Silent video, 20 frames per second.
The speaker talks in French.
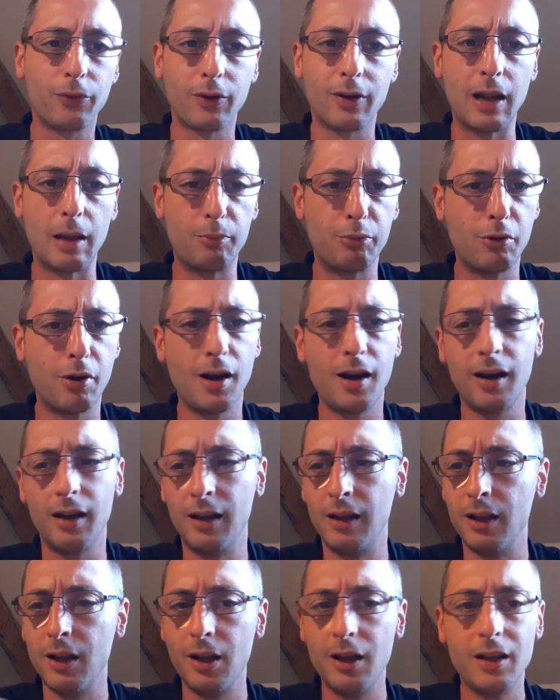te fendre la
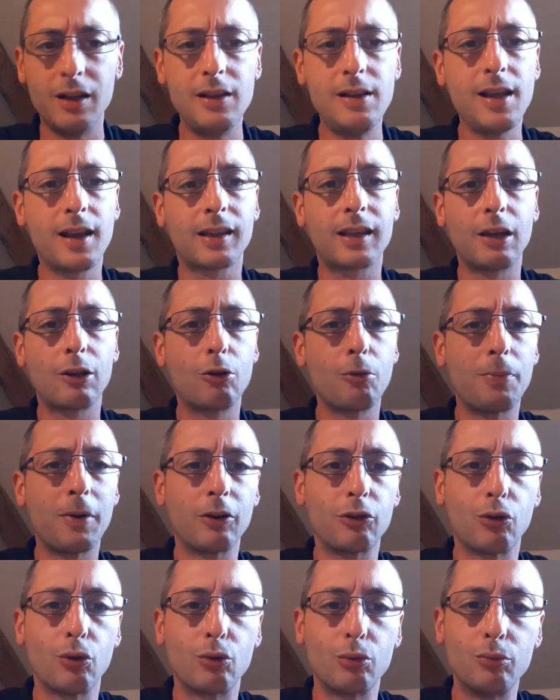poire, lire quelques
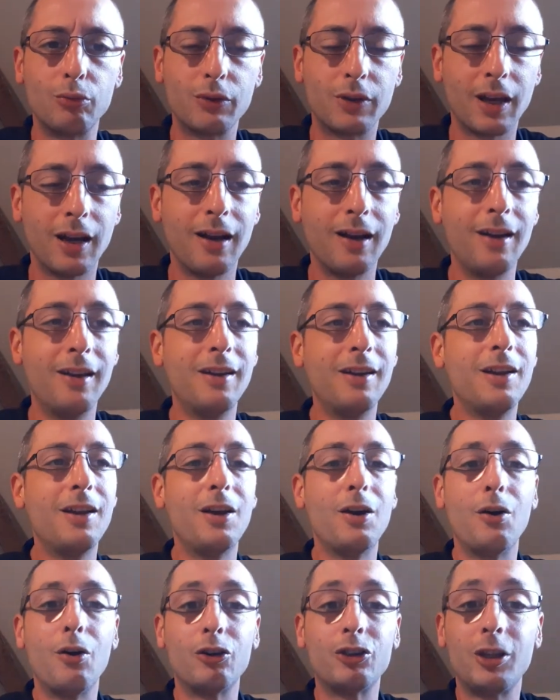pages de ton bouquin,
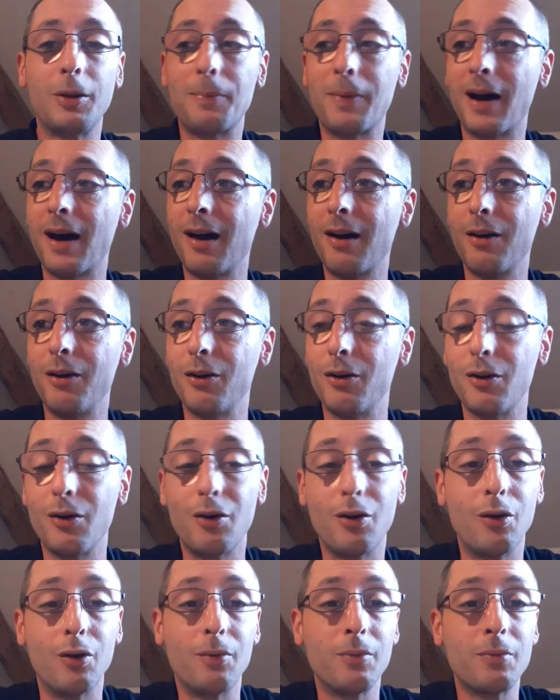je sais pas, euh,